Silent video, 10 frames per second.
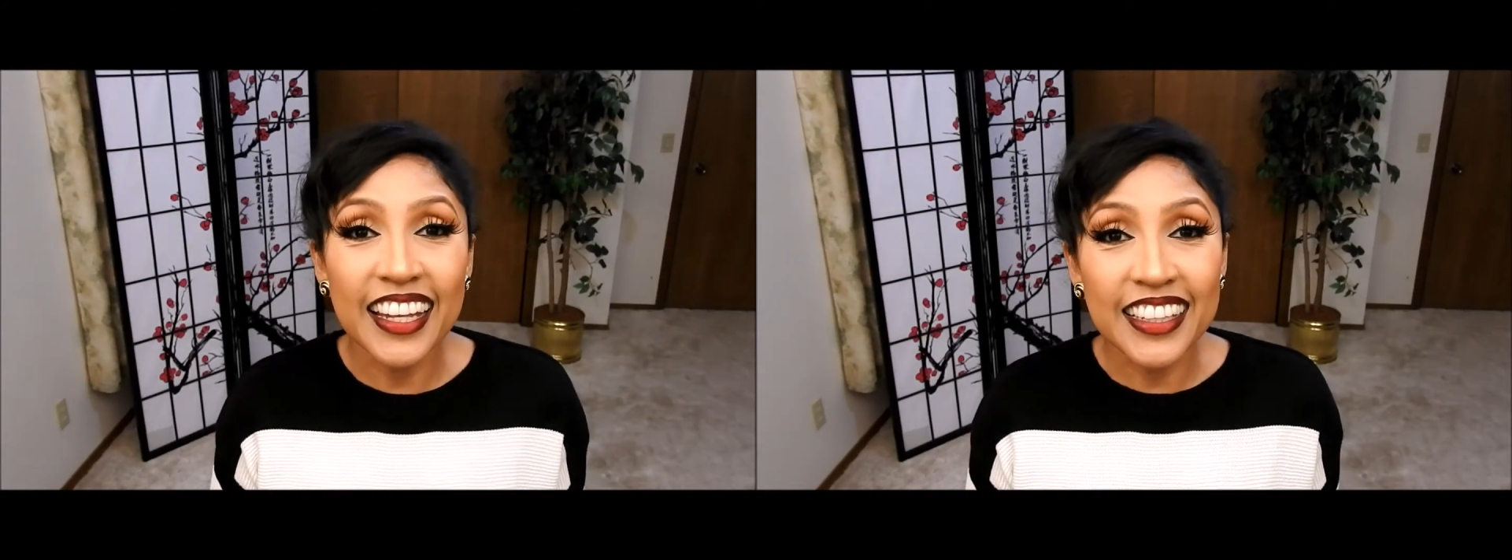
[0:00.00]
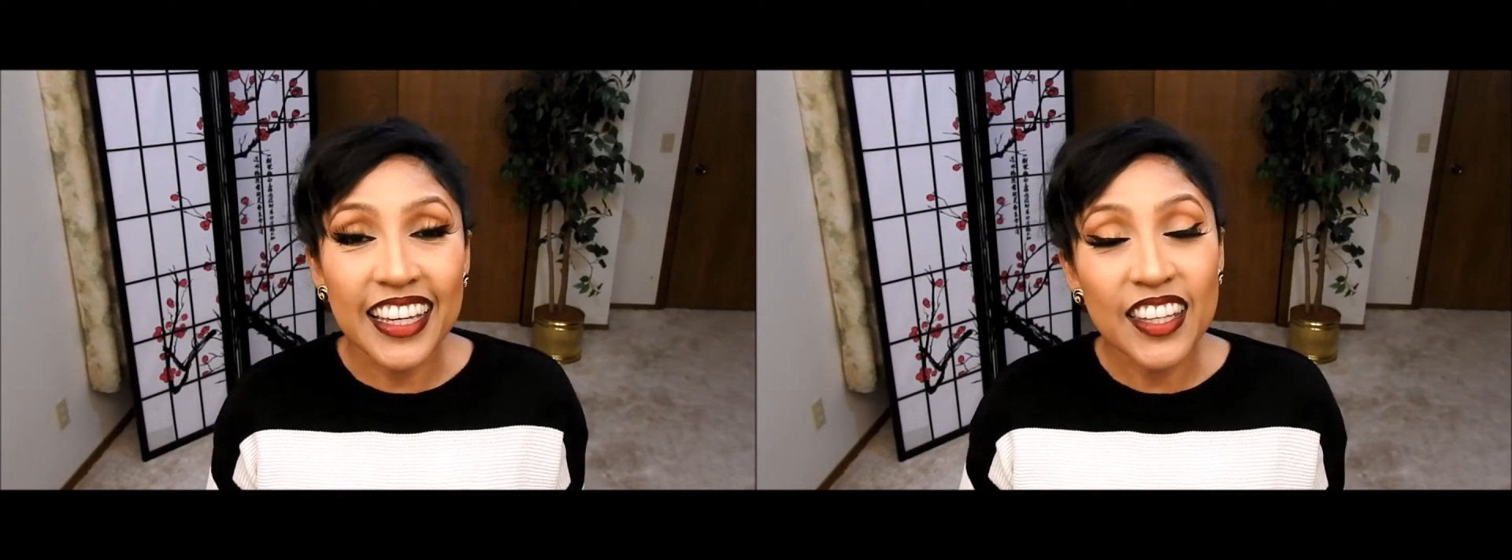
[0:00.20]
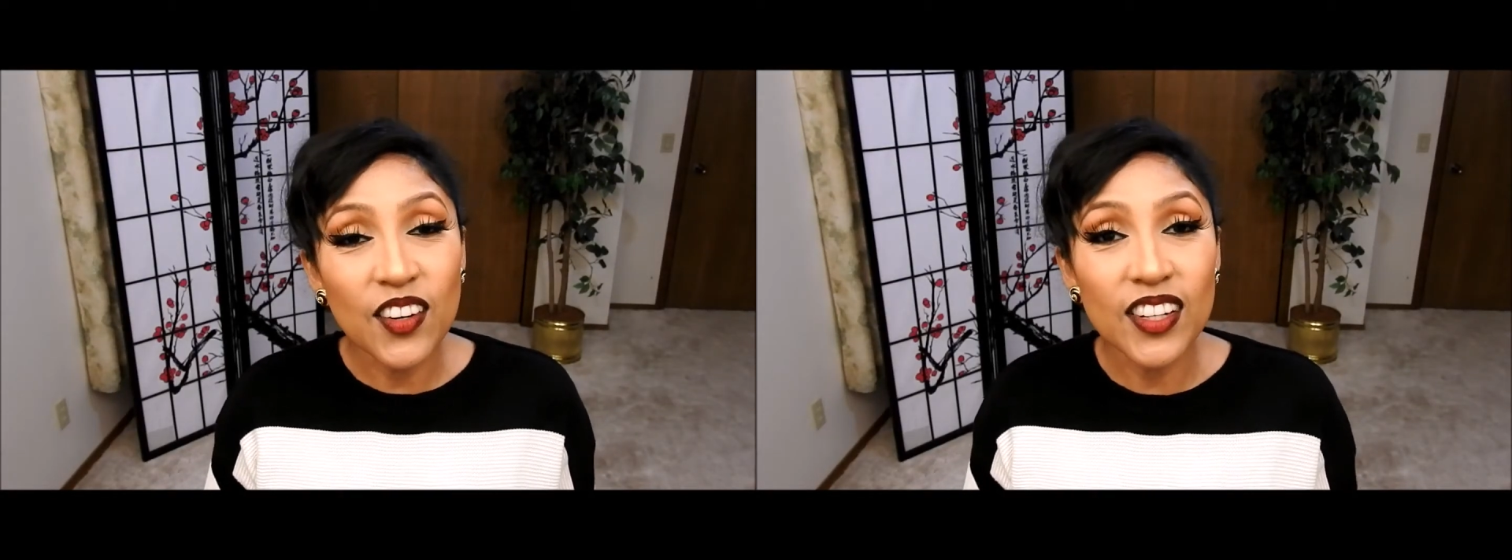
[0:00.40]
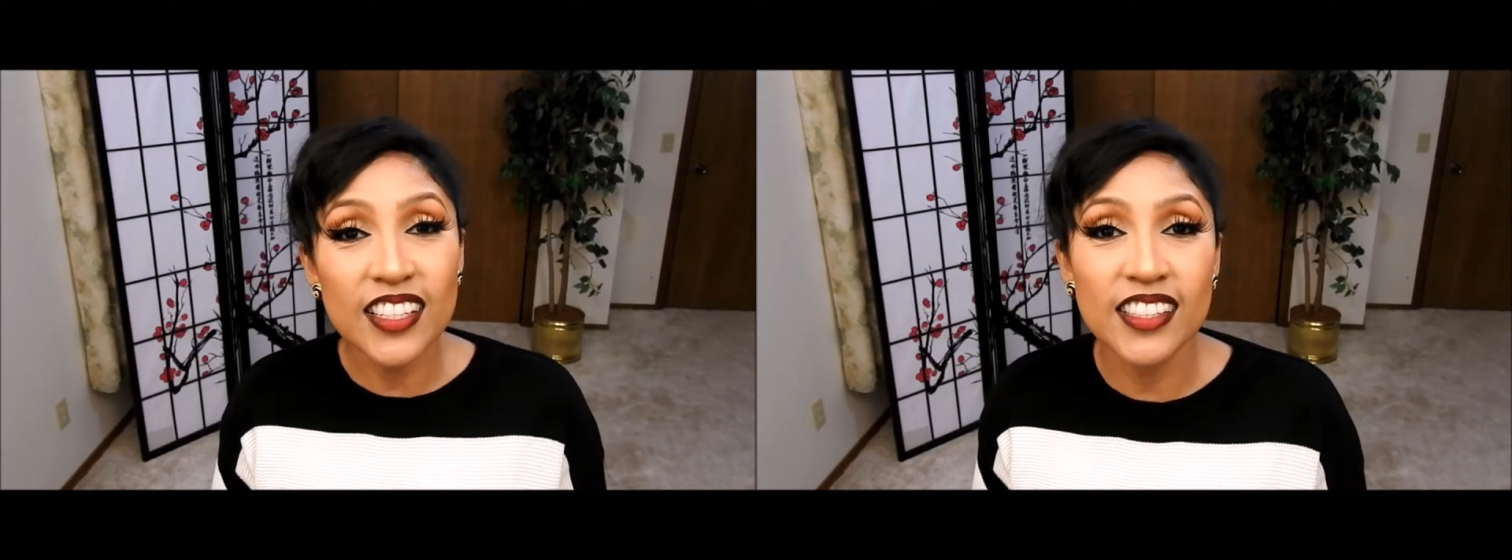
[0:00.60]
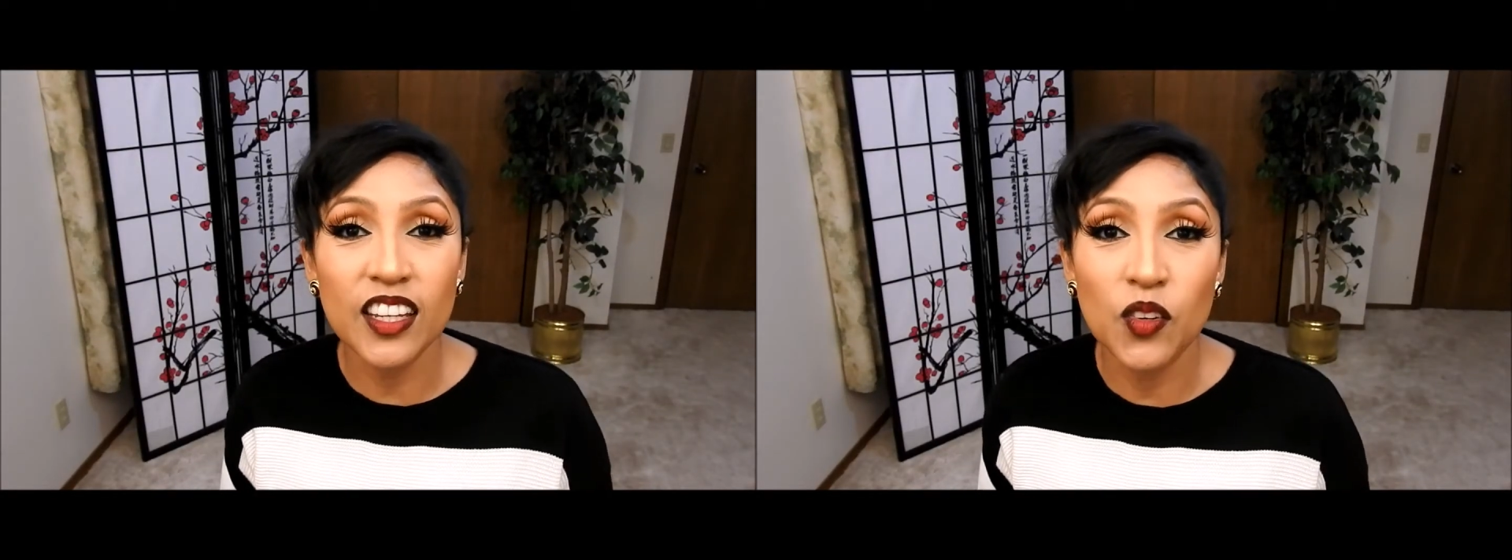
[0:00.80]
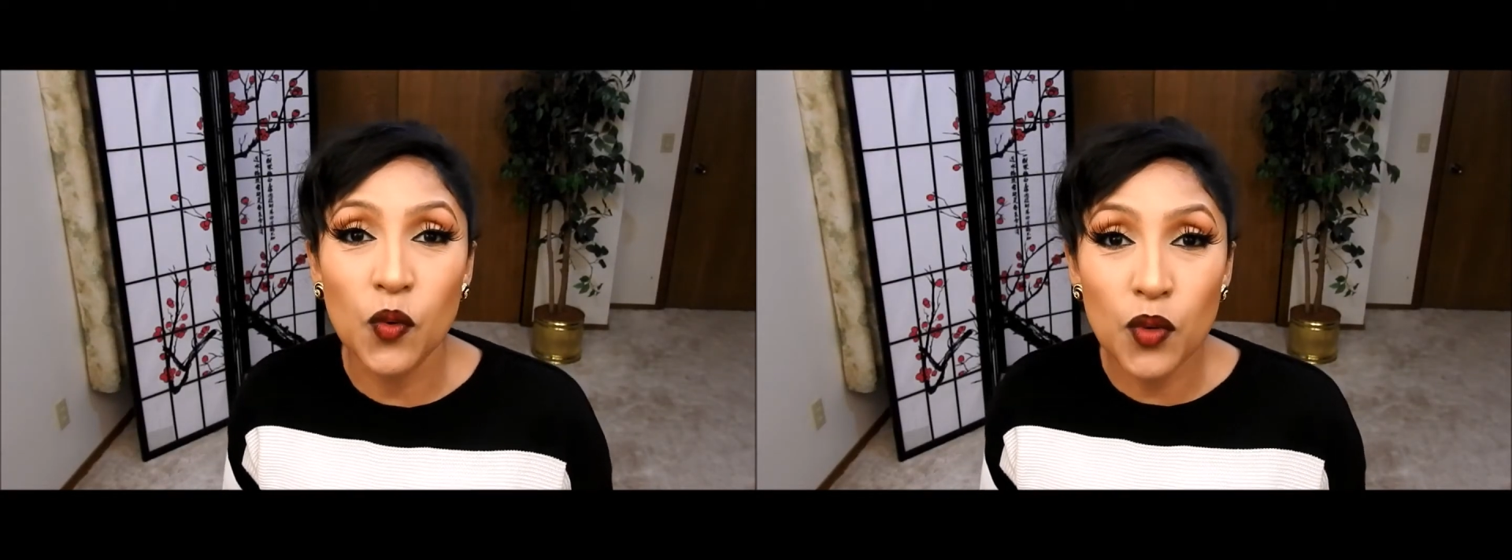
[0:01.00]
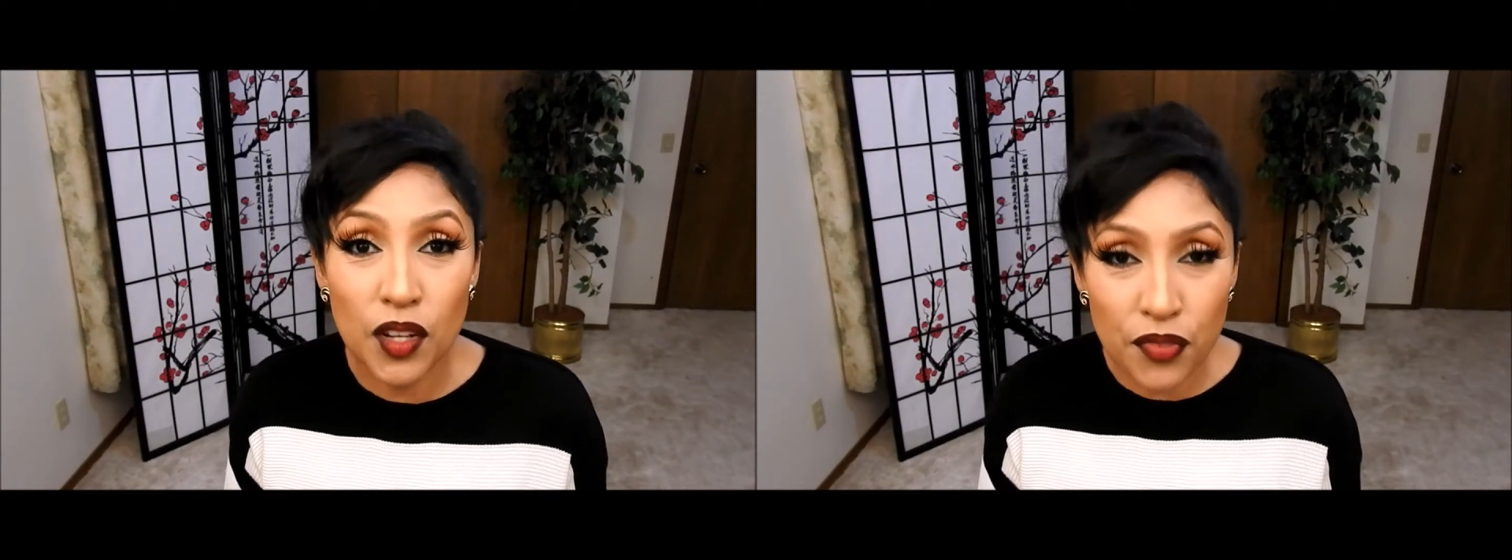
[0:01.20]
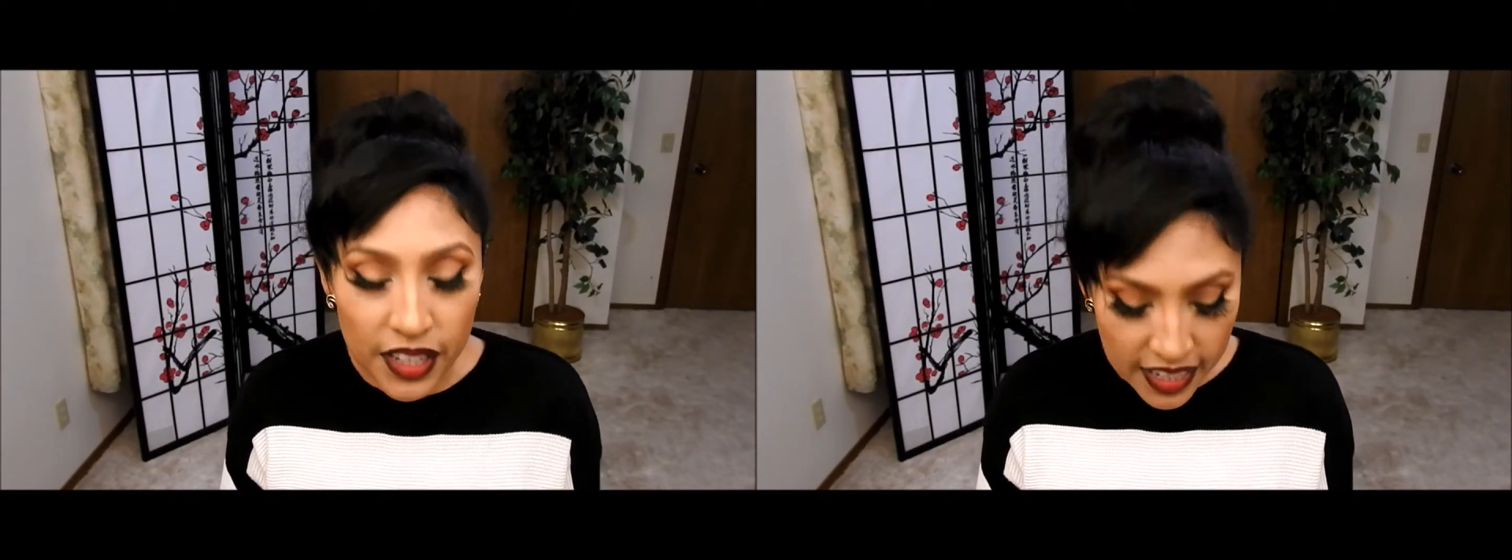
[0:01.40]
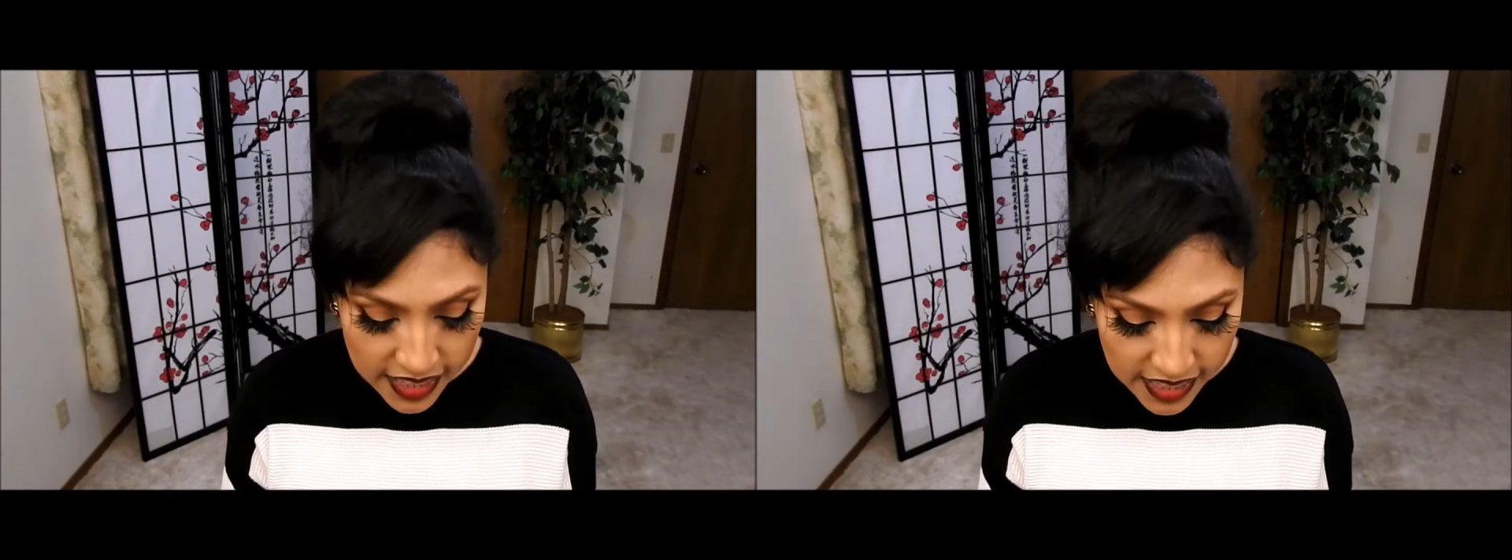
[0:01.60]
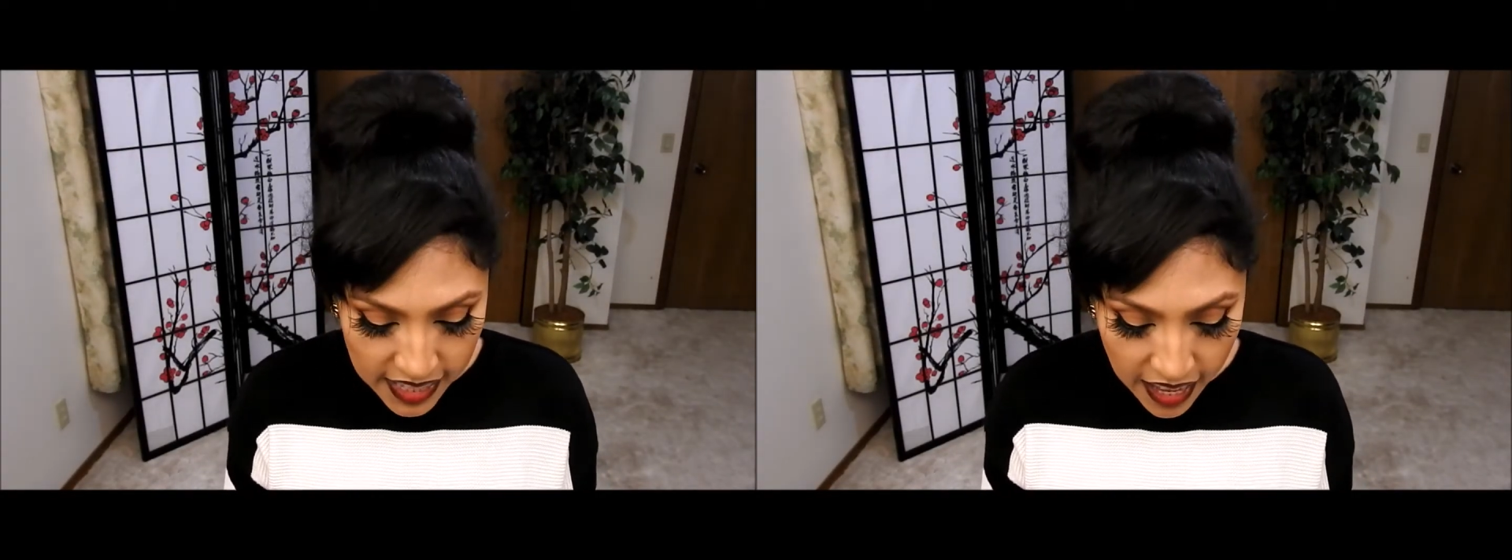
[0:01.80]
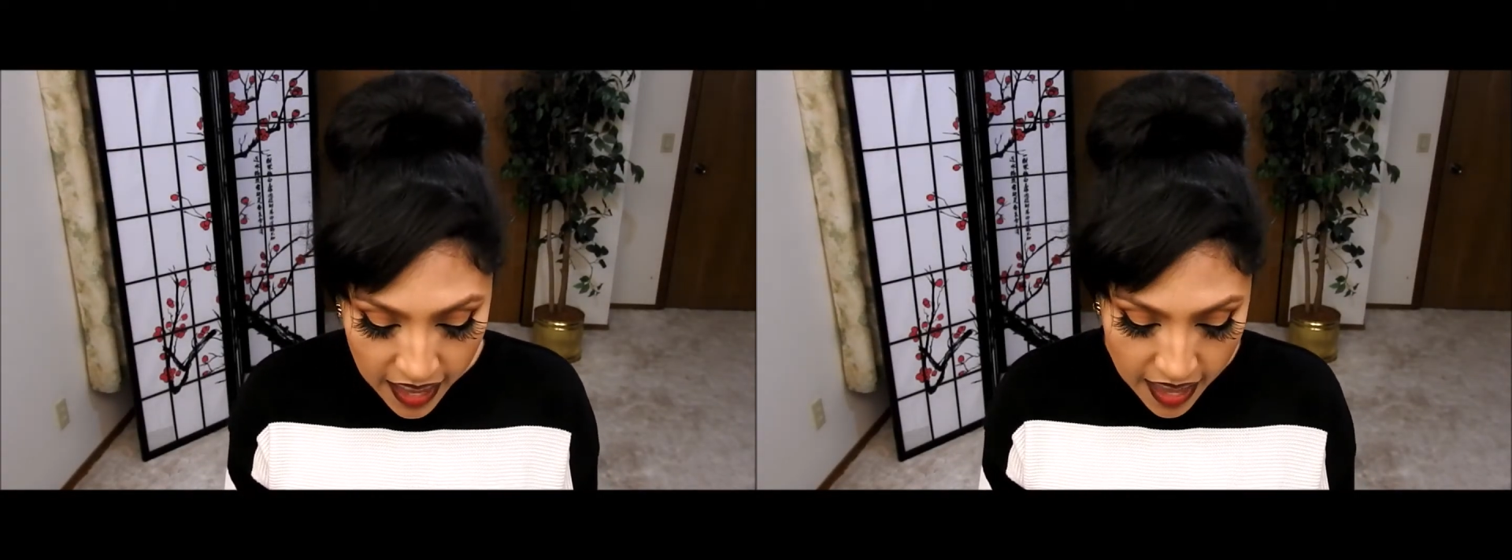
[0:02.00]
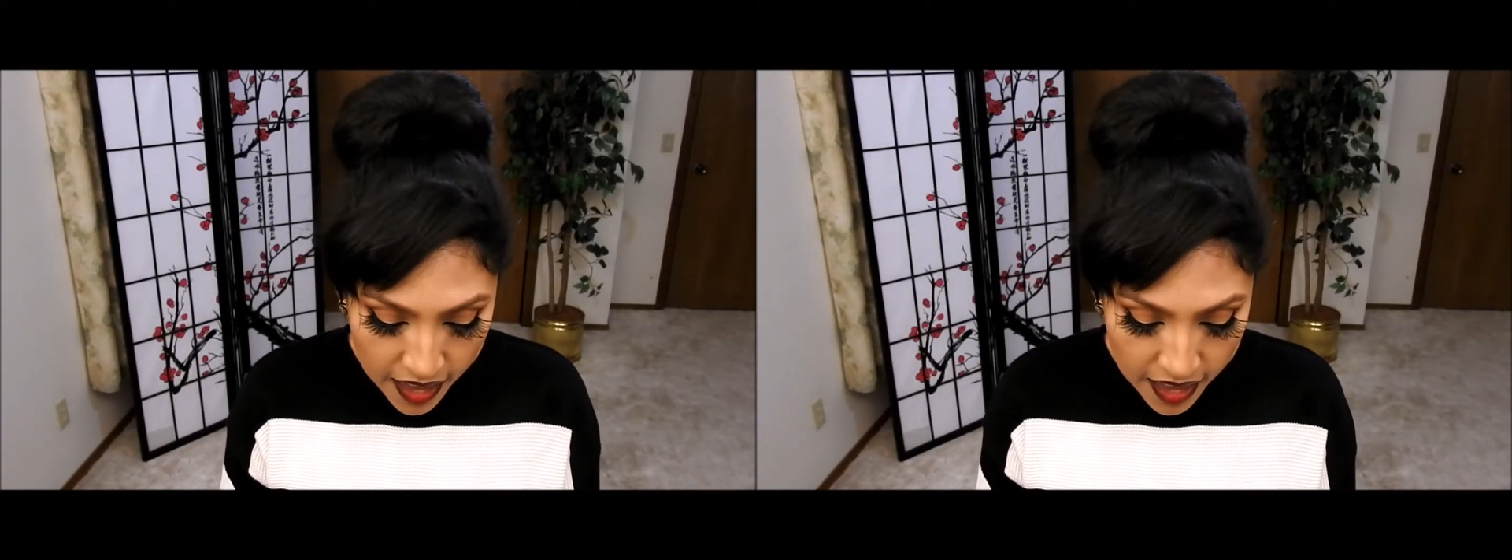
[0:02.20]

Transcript: El día de hoy les traigo una fragancia